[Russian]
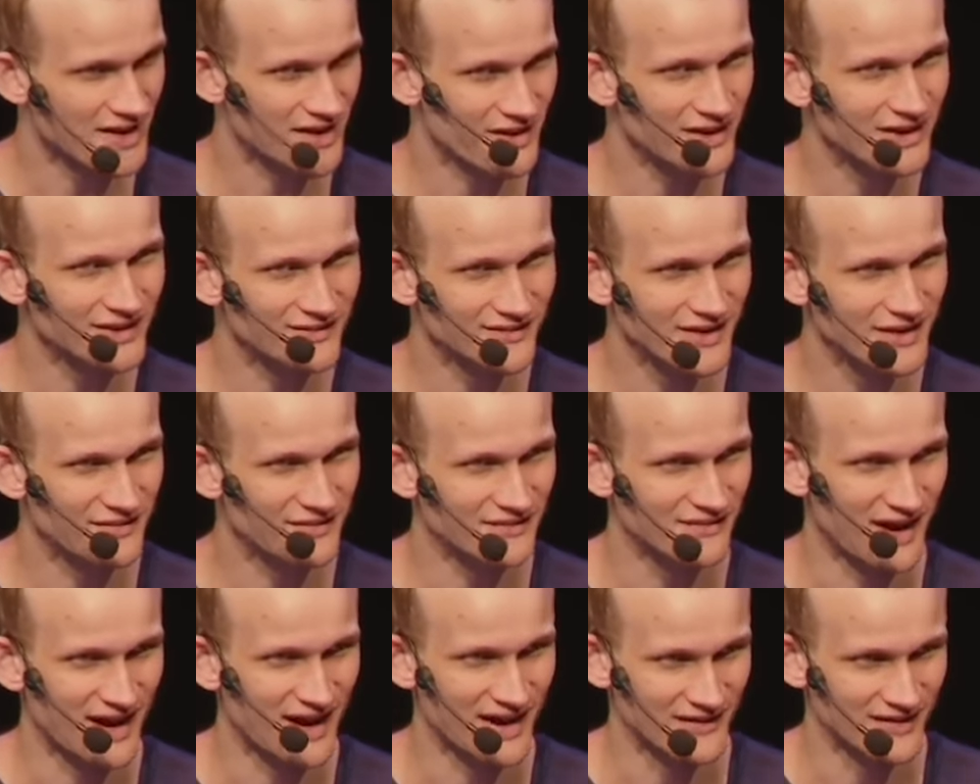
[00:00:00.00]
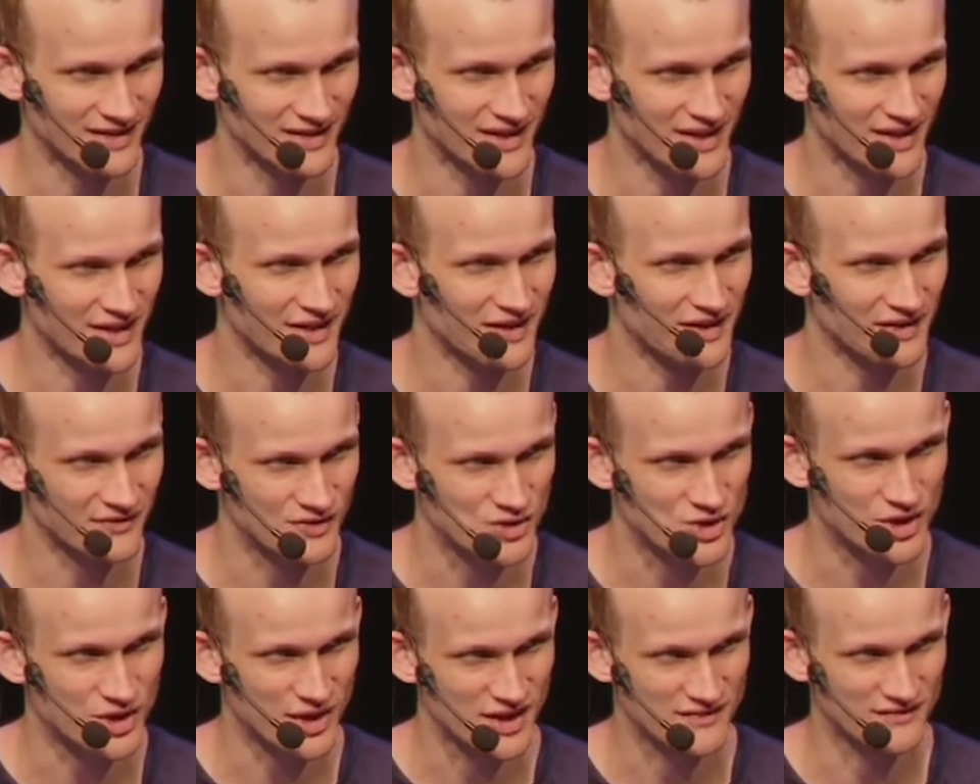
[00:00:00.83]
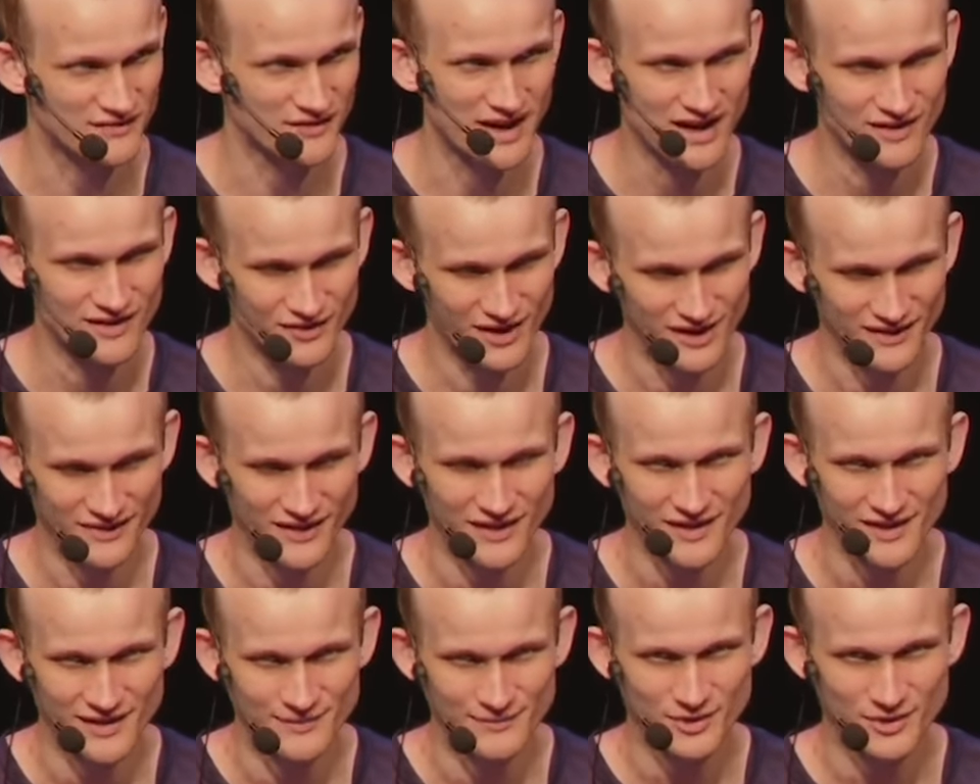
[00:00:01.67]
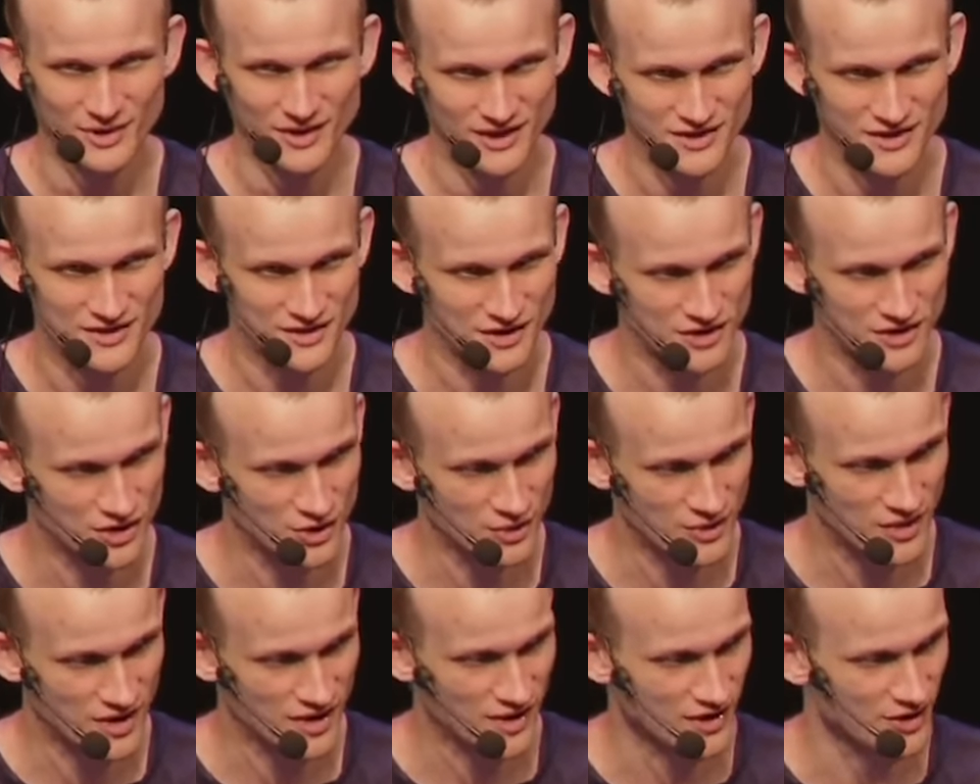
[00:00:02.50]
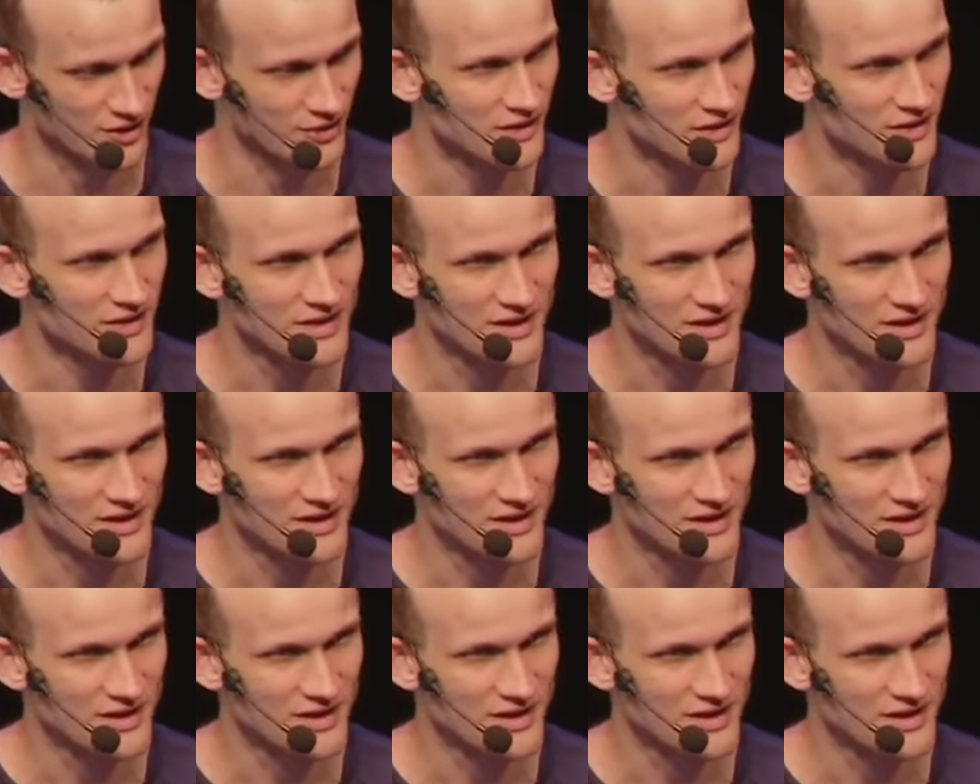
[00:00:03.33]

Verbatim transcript: И их не пять, это их не просто пять, это количество постоянно растет,